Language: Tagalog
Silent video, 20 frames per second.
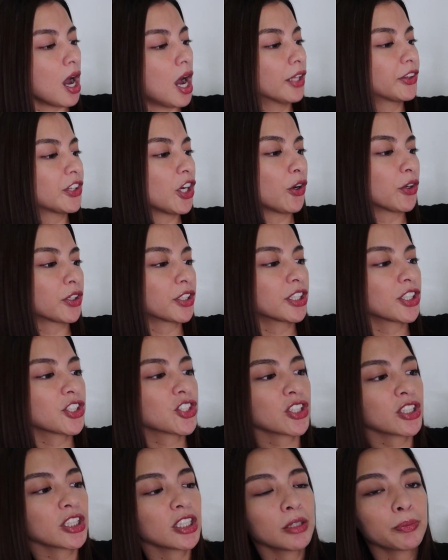At ang
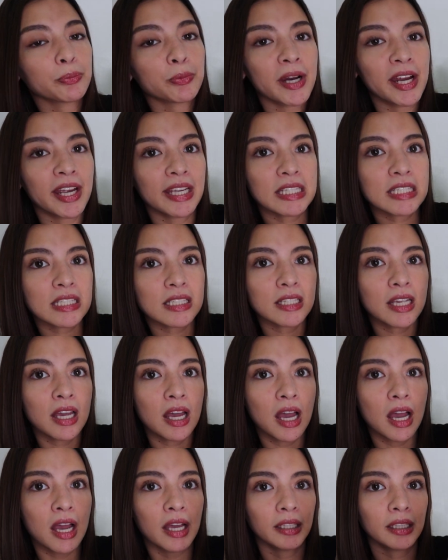original price
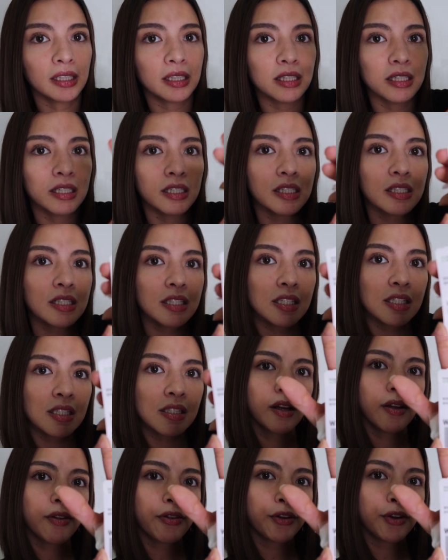niya
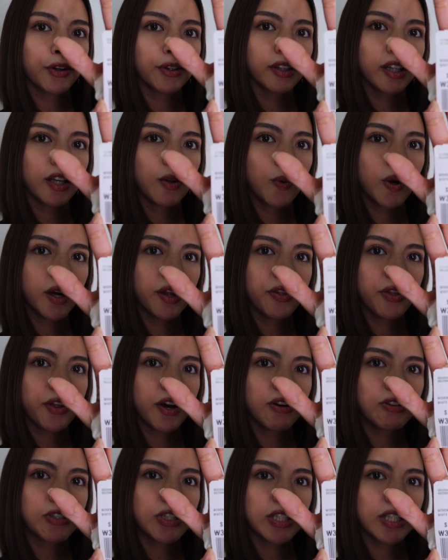is
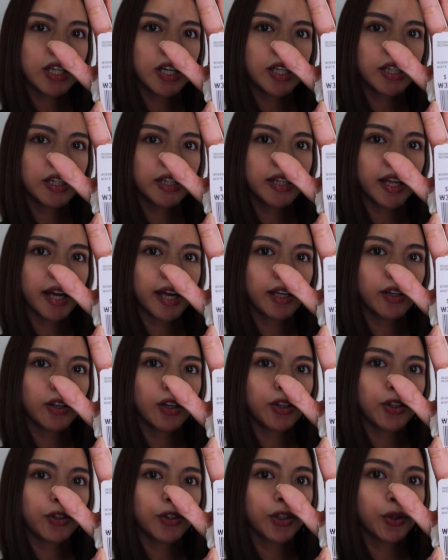31,900
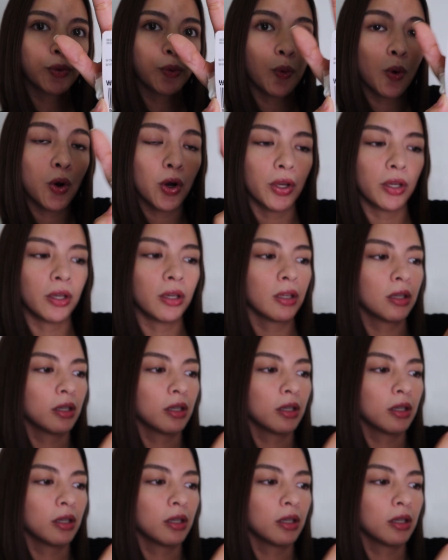won.